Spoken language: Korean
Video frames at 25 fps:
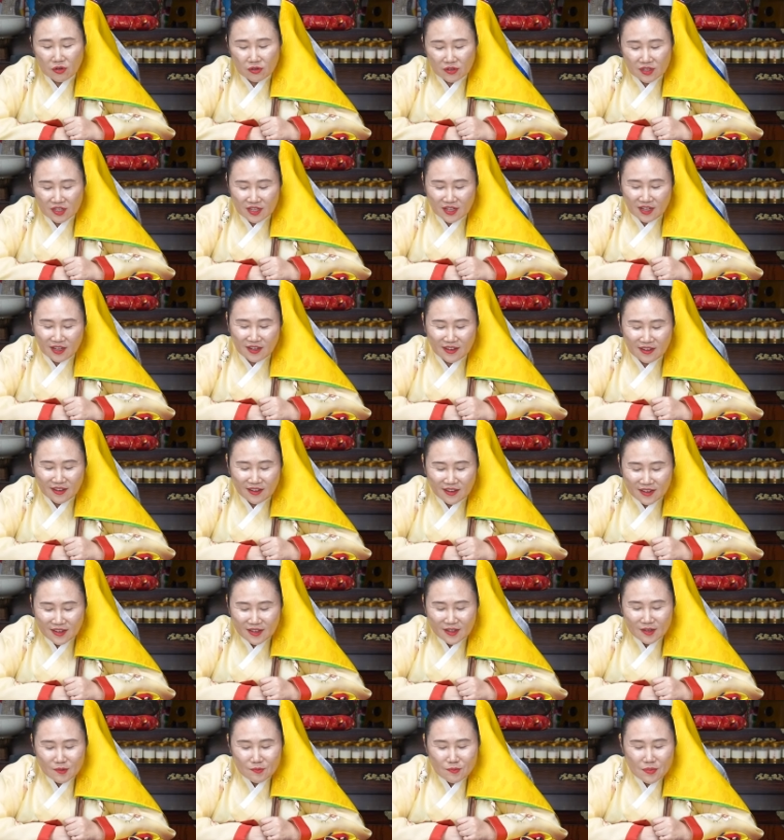그러니까
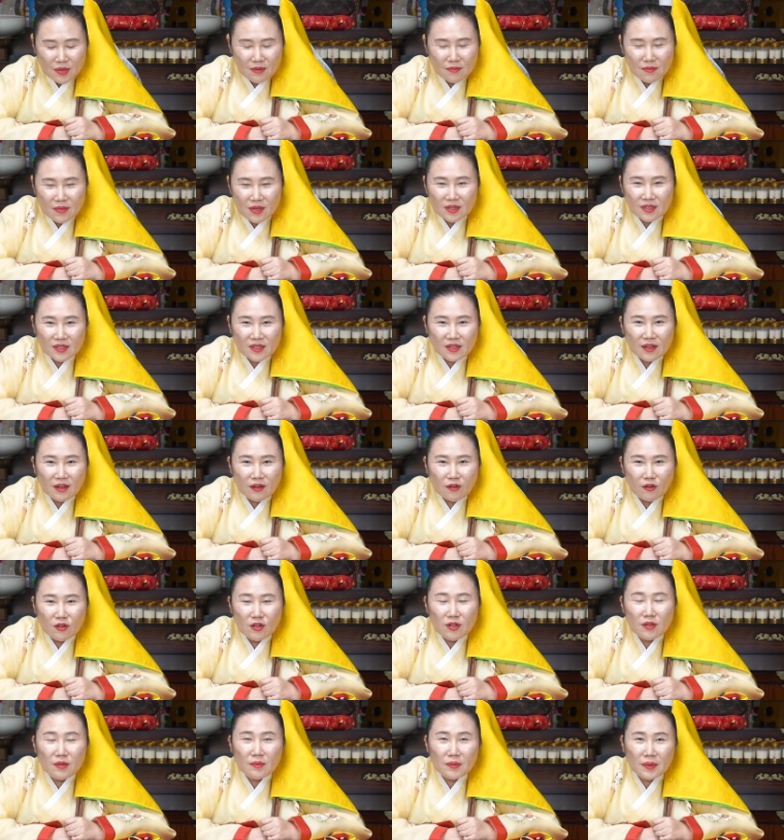백말띠가
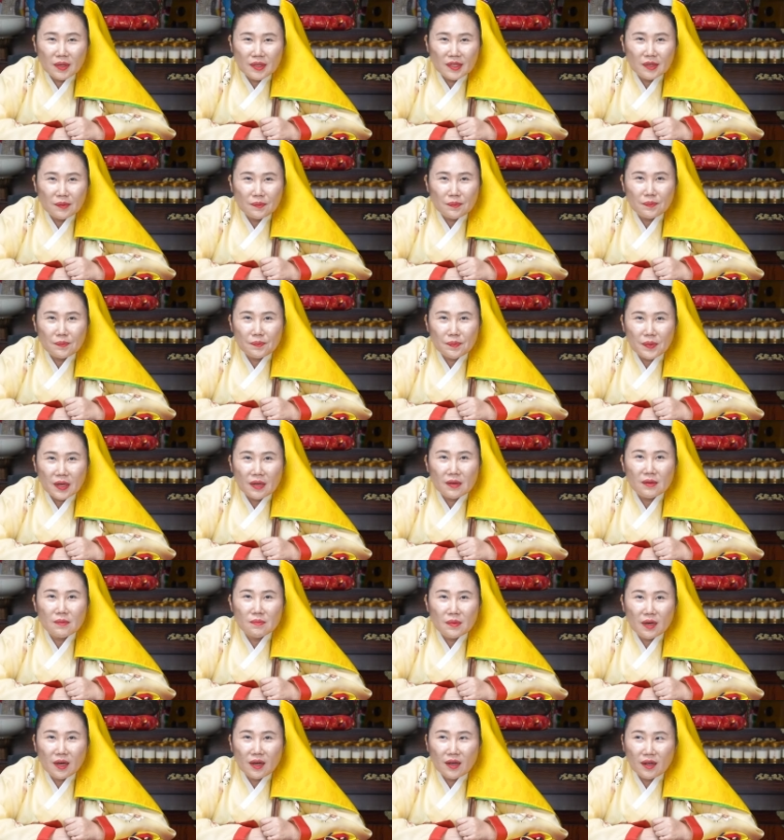얼마나
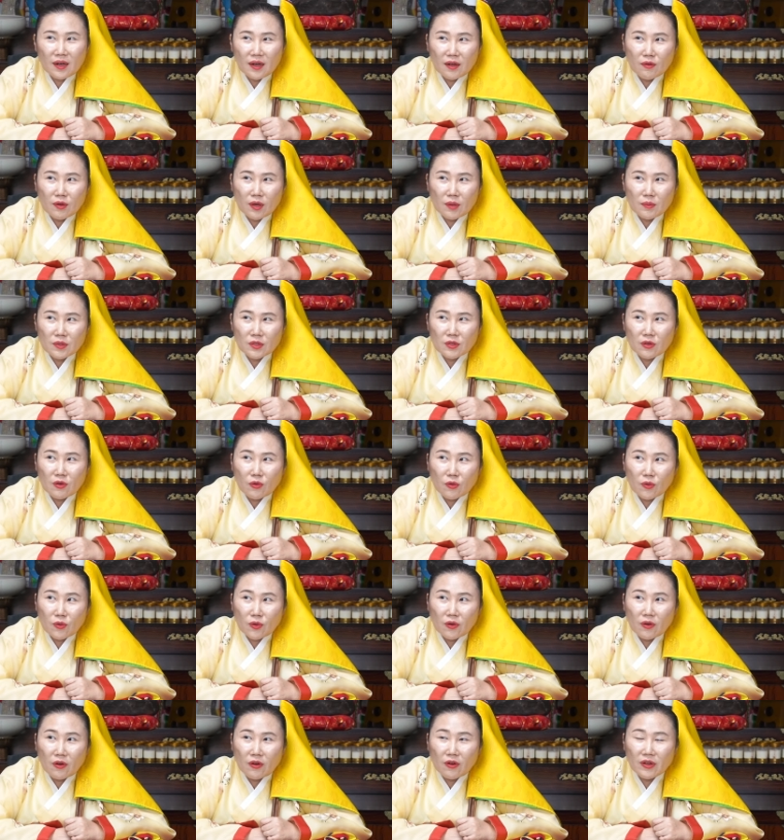백마라고 하면
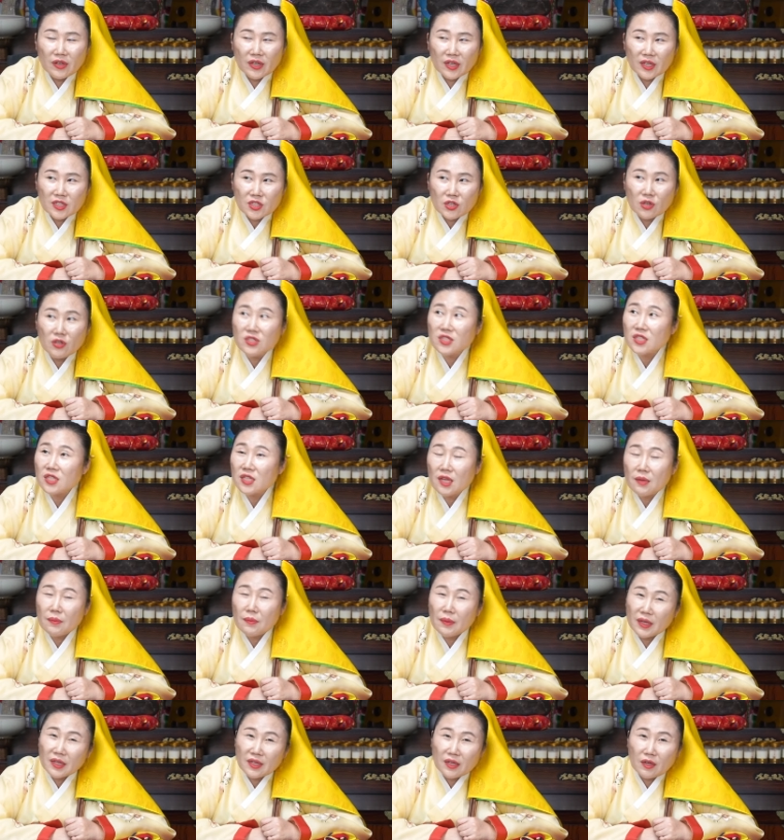거의
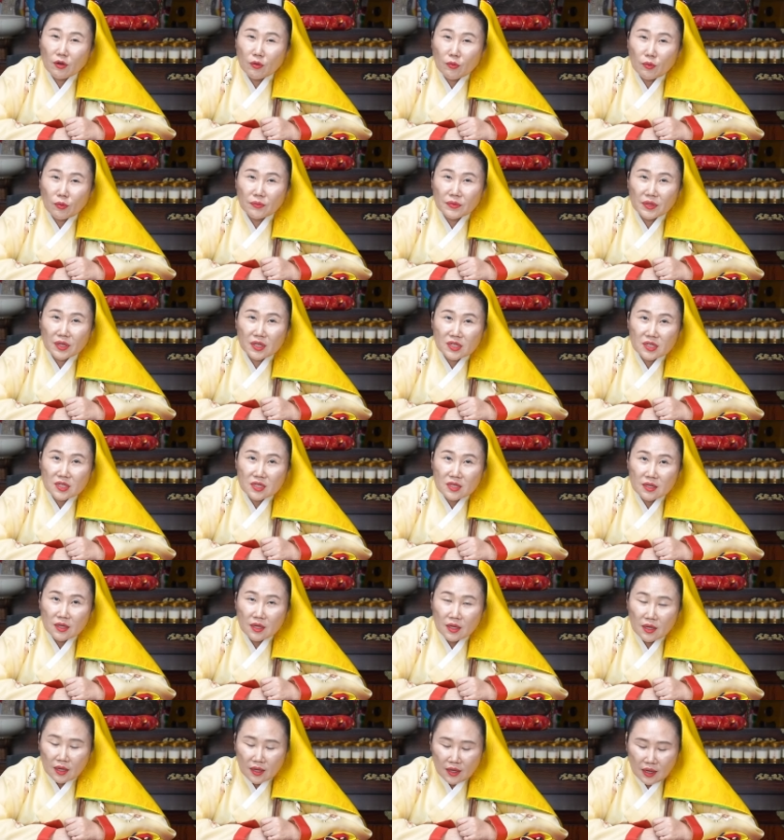천신의 말이라고 보면 되지
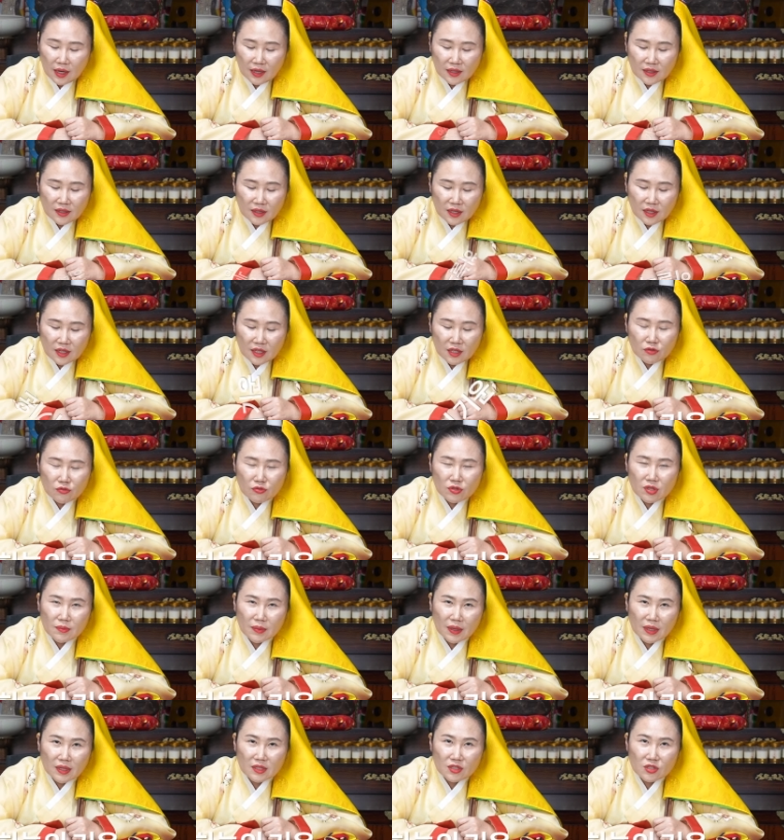하늘의 기운이
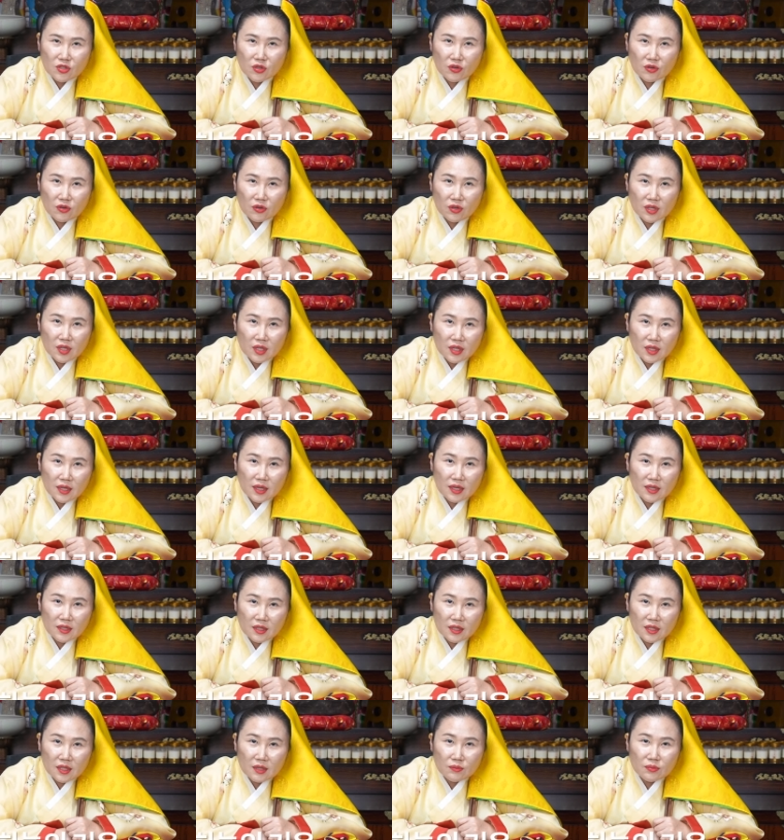많죠.
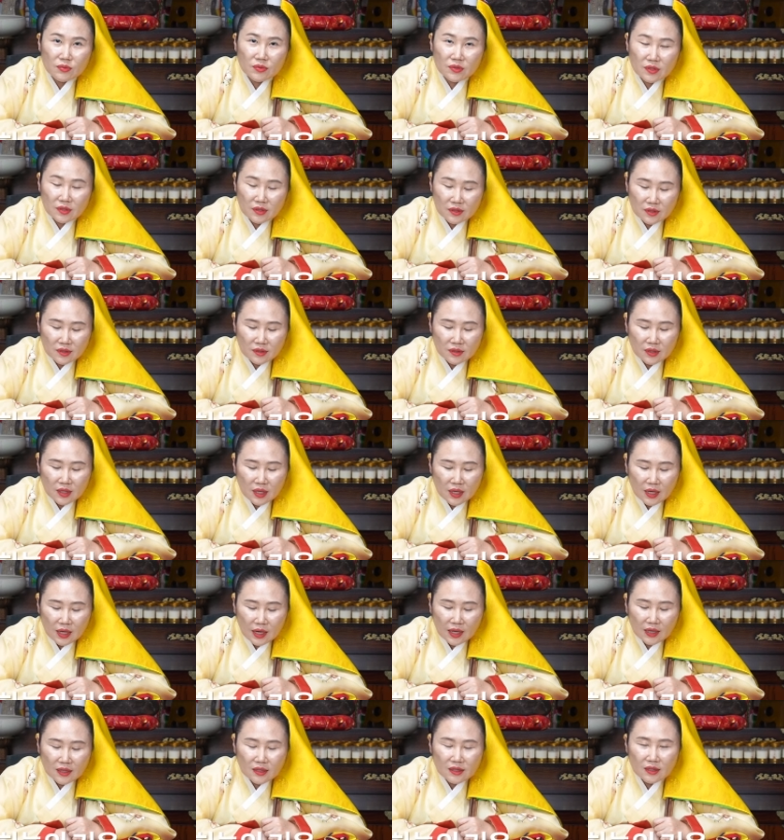그러니까 이분들은
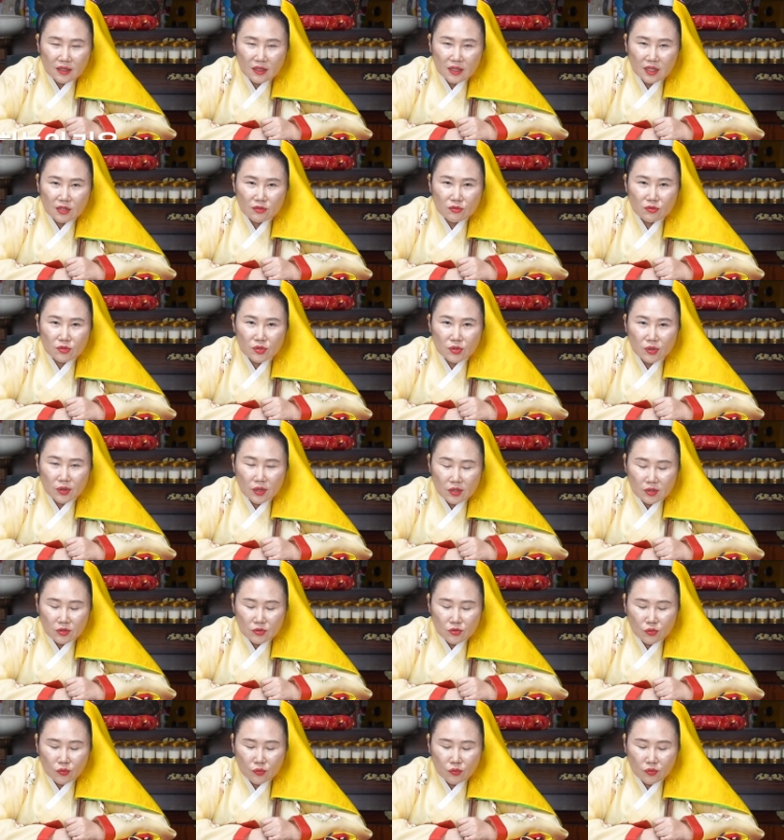하늘의 기운 속에서
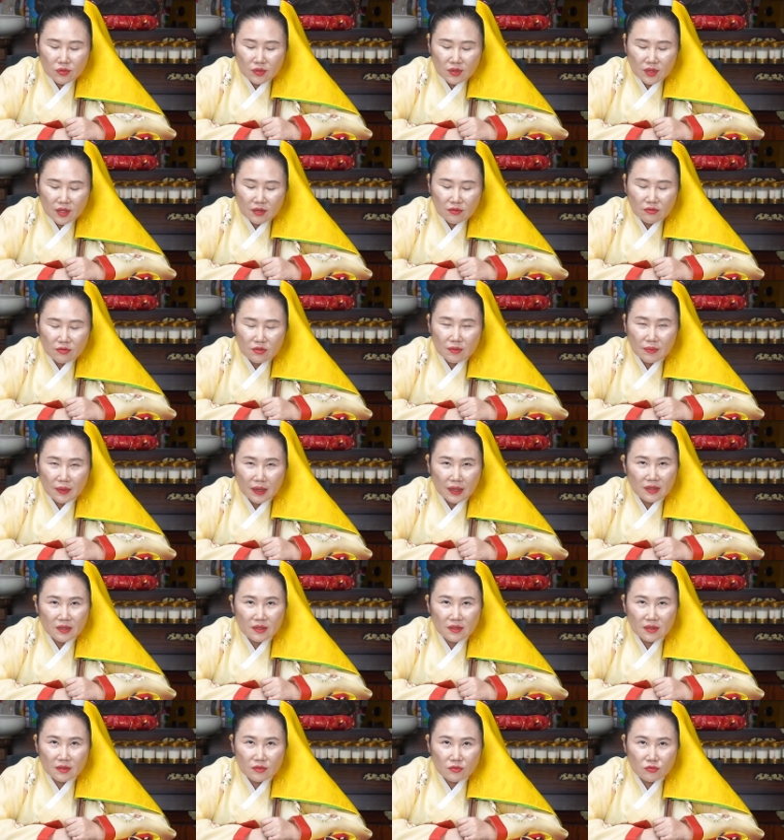좋은 기운을
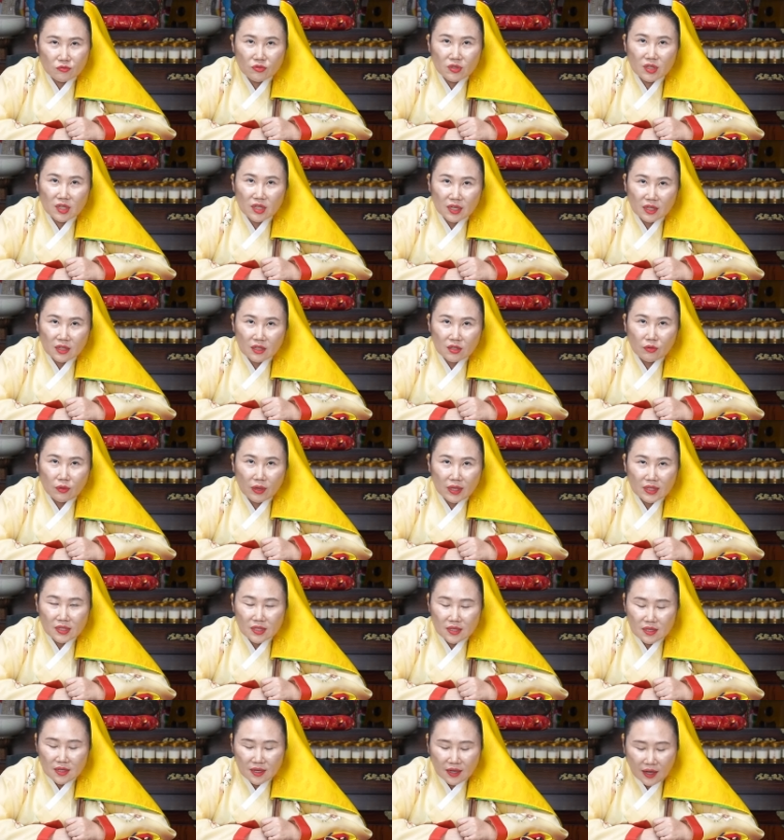받는 운기가
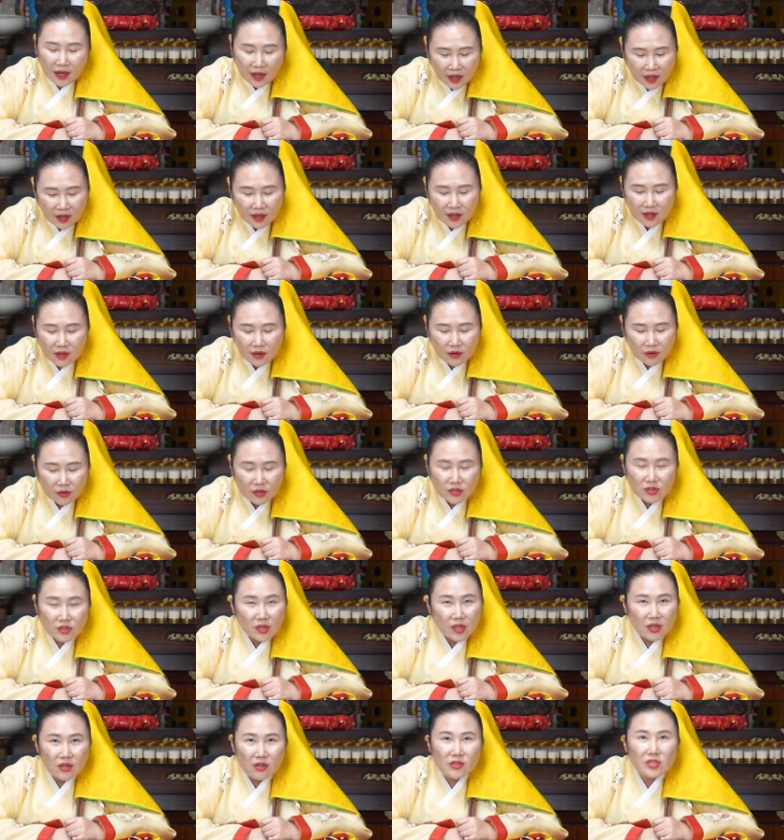들어왔으니까
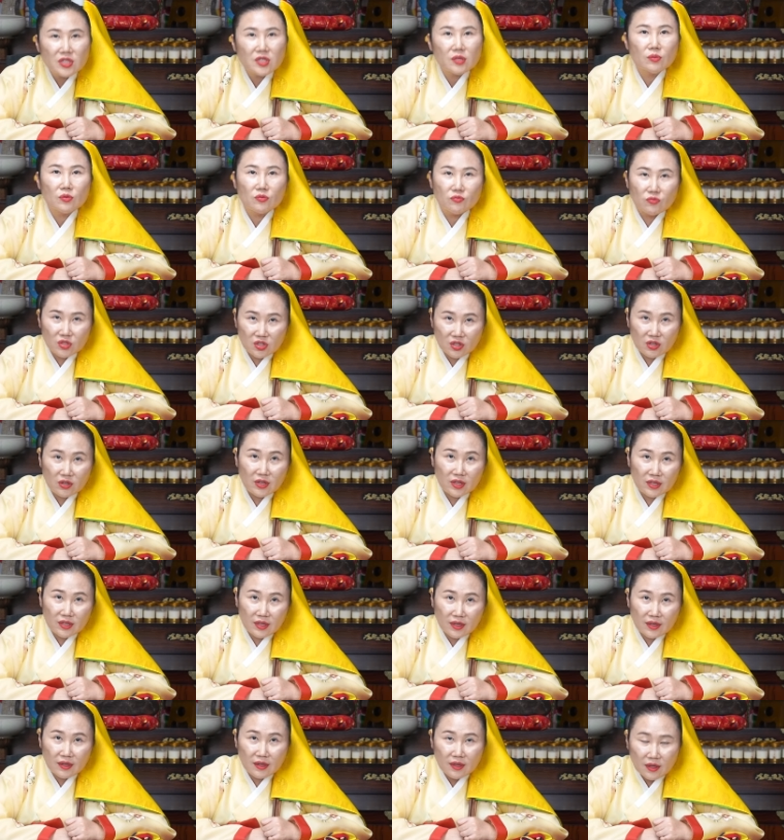어떻게 열심히 움직여야
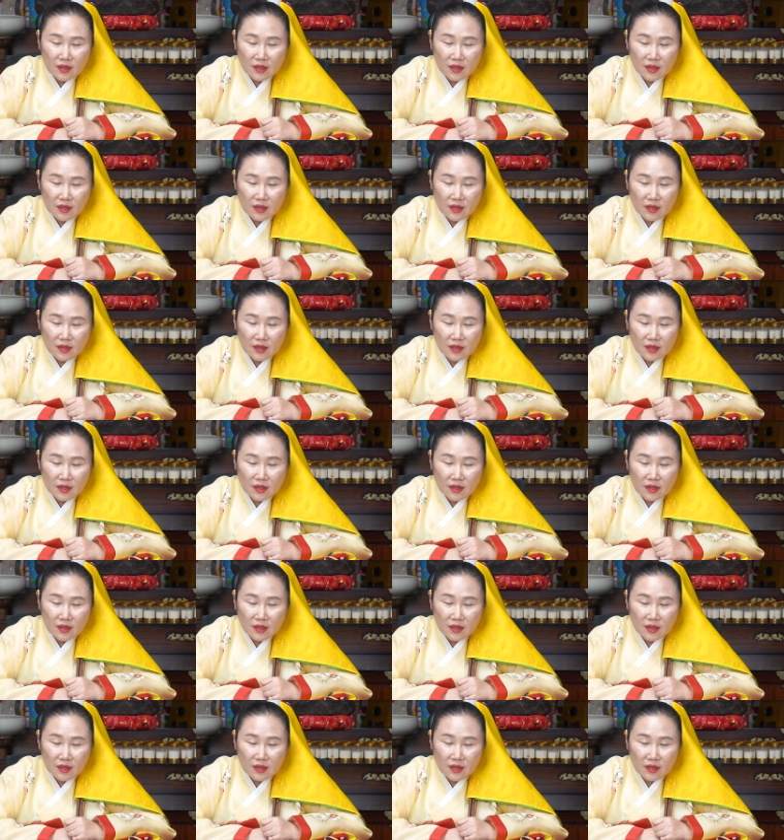돼.